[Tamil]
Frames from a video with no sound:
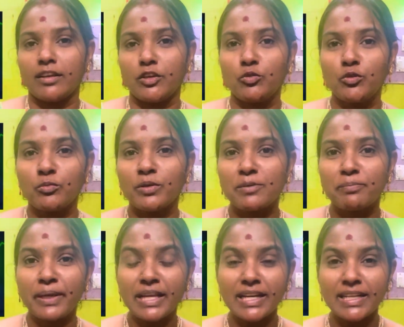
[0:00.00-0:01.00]
யூடியூபர்
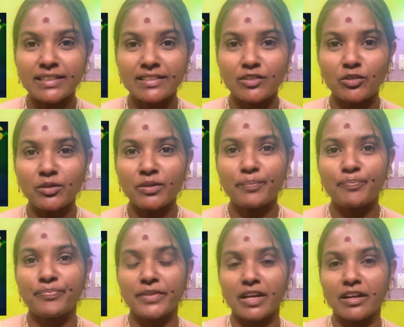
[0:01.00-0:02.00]
பிகினர்ஸ்க்கு
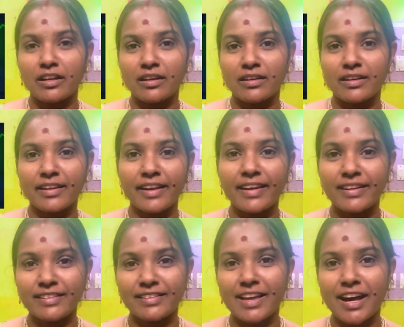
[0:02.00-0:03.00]

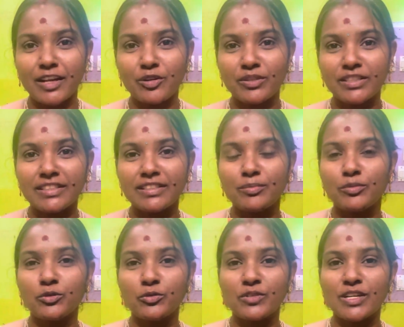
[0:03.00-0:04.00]
க்ரியேட்டர்ஸ் யார் வந்து
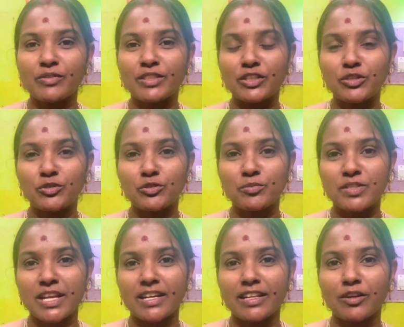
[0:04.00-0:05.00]
புதுசாக வந்து யூடியூப்
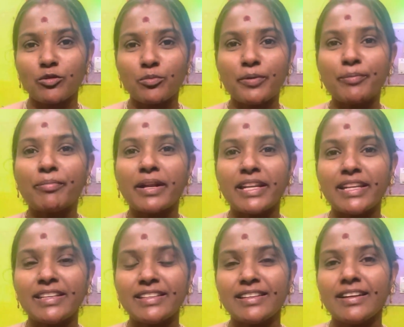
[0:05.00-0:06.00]
சேனல் ஓப்பன்
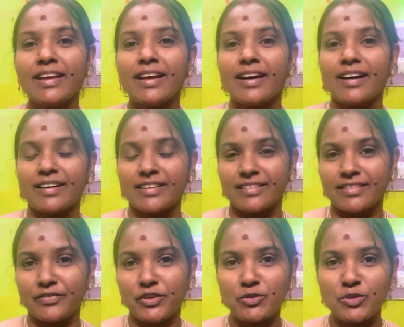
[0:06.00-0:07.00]
பண்ணிவிட்டு
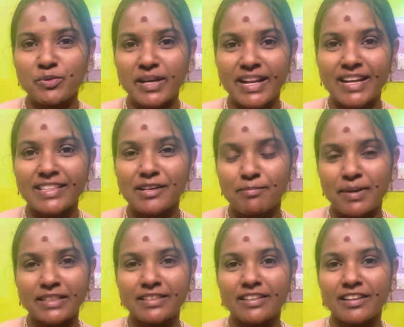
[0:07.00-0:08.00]
வியூஸ் வராத
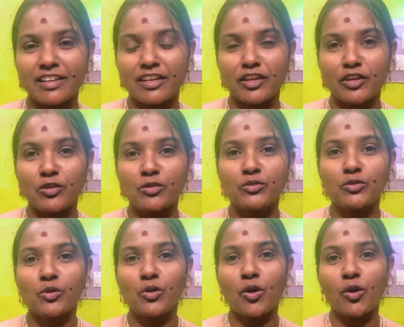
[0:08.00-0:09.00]
பார்த்துட்ருக்கீங்களோ
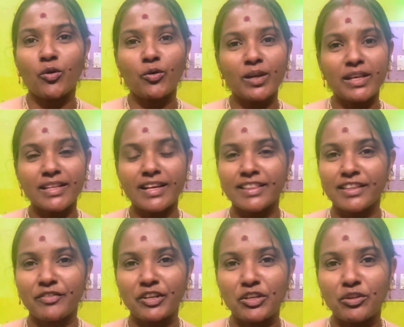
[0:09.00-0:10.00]
ஸோ அவங்களுக்கு தான் இந்த
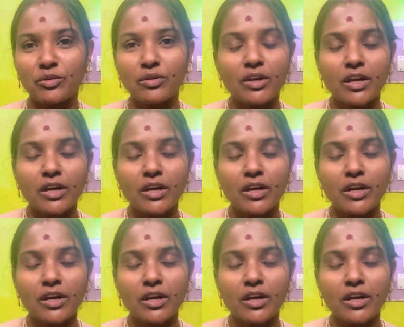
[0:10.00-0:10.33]
வீடியோ